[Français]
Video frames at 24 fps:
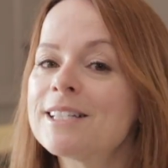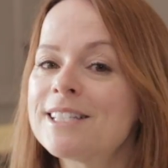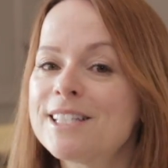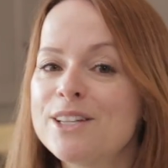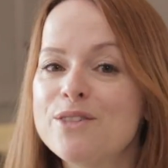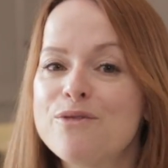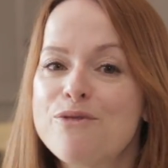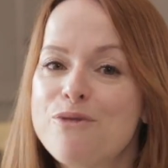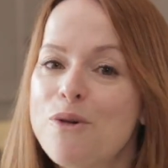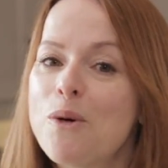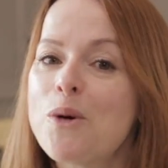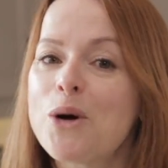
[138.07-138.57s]

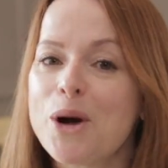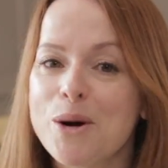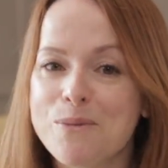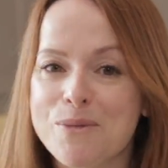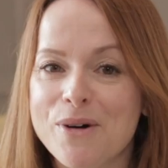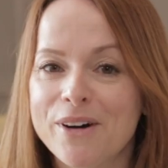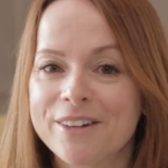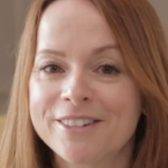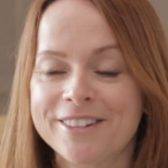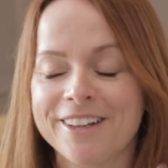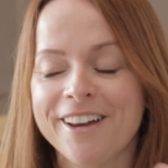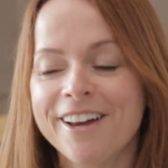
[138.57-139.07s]
c'est vos
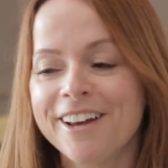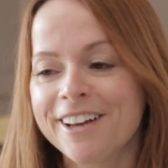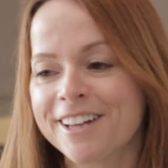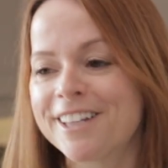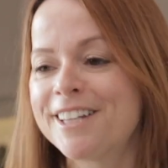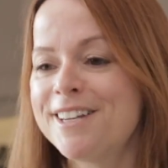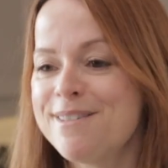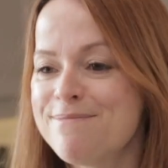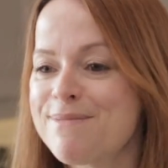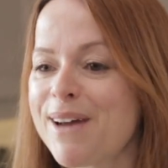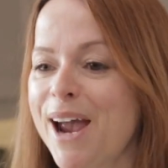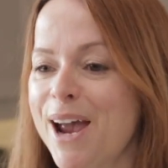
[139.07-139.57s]
commentaires
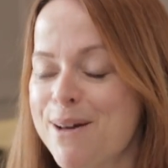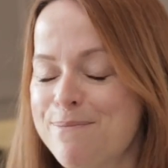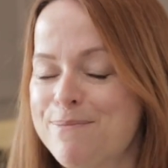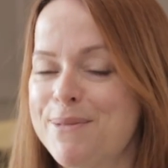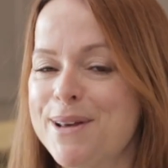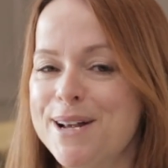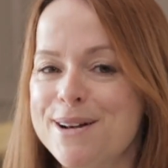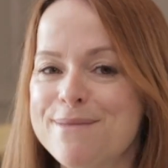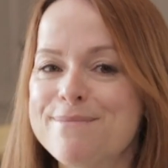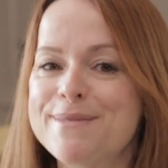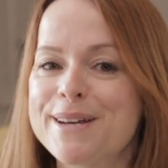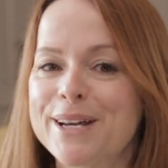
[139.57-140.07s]
qui me
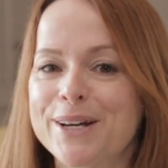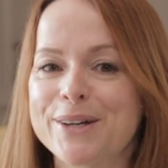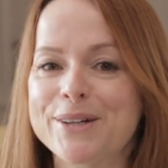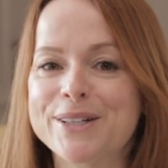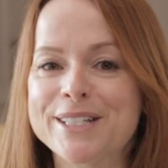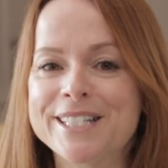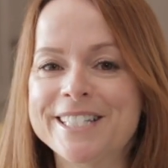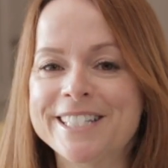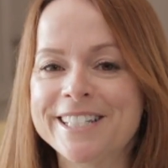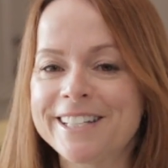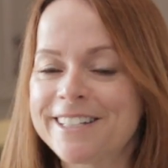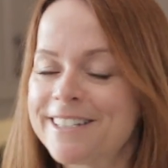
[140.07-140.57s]
rappellent mes
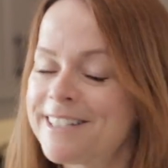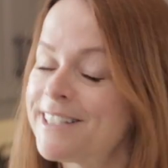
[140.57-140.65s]
recettes.